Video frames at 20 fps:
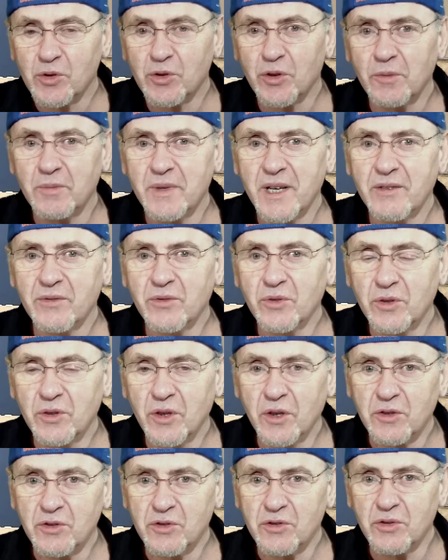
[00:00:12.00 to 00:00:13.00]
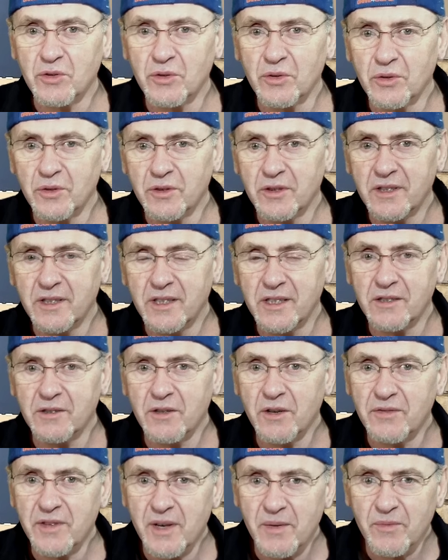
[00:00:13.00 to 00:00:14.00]
Bonjour, bienvenue dans ce
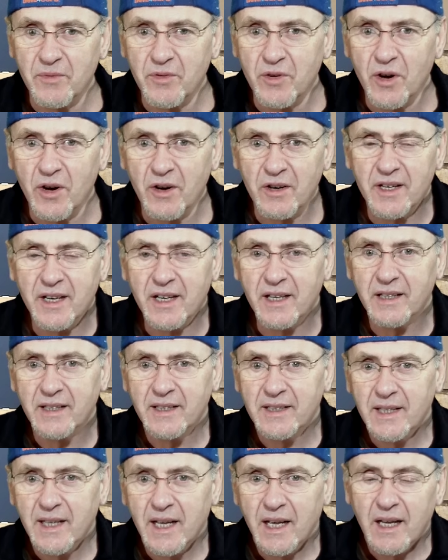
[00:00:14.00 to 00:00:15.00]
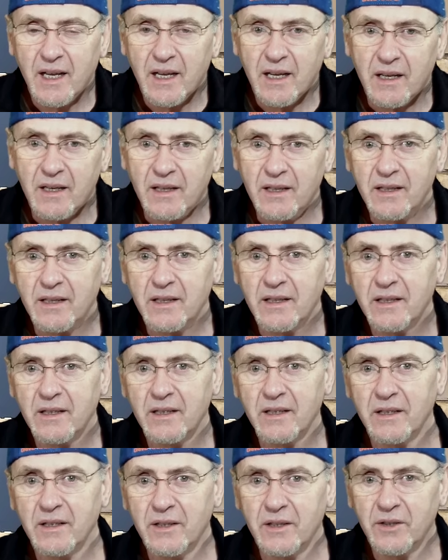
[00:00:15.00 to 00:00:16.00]
19e vlog.
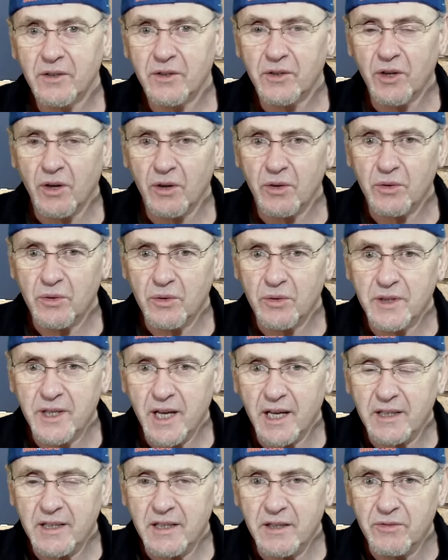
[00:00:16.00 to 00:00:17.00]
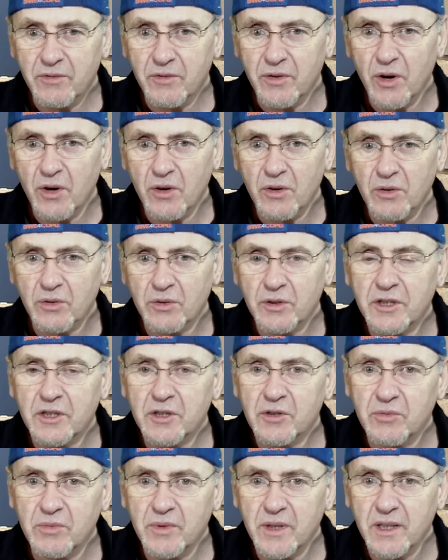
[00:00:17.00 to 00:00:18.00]
Euh, dans le dernier vlog, le
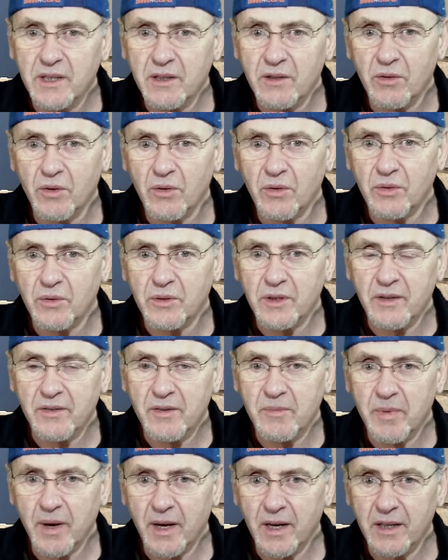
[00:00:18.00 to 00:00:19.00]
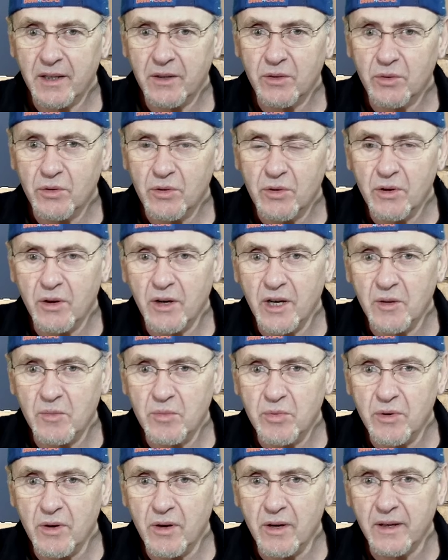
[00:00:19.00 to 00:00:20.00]
18, on avait parlé de colle à
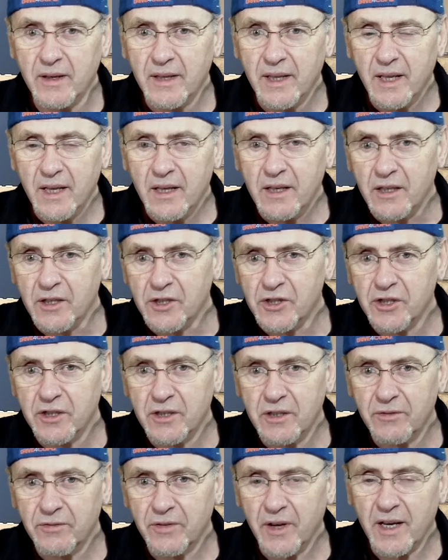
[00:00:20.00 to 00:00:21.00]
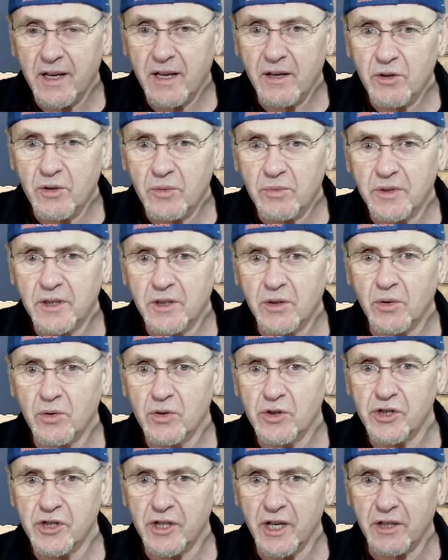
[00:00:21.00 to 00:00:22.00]
bois et j'étais faire quelques petites
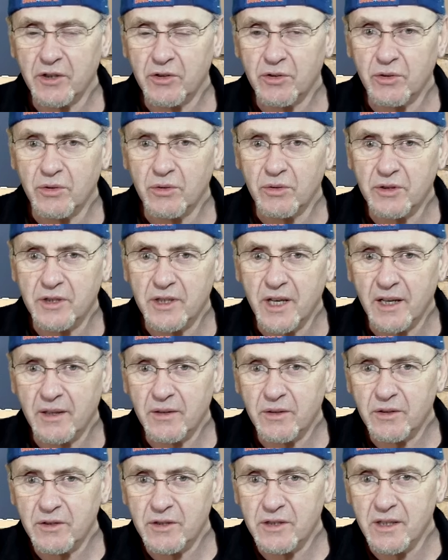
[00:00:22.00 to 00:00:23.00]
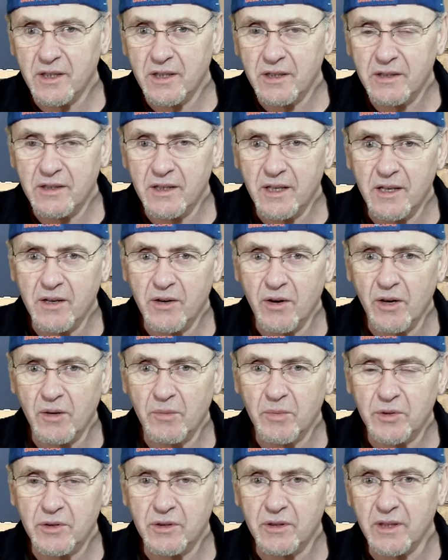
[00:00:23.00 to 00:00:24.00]
recherches concernant ces, ces
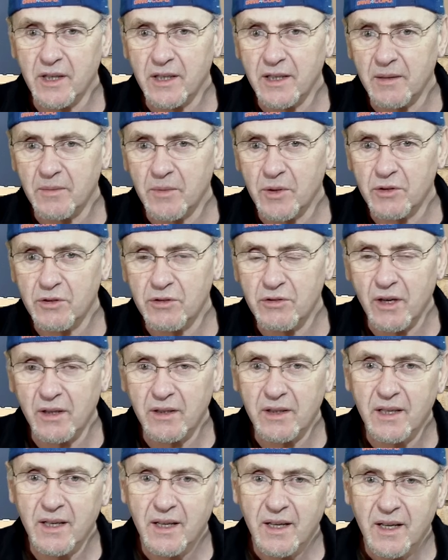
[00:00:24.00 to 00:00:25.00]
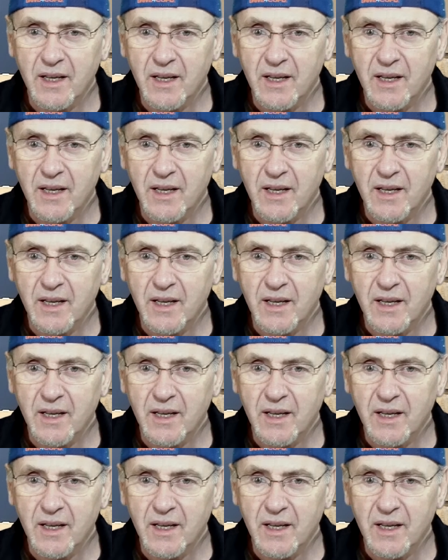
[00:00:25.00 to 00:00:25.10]
cols parce qu'il y en a tellement de sortes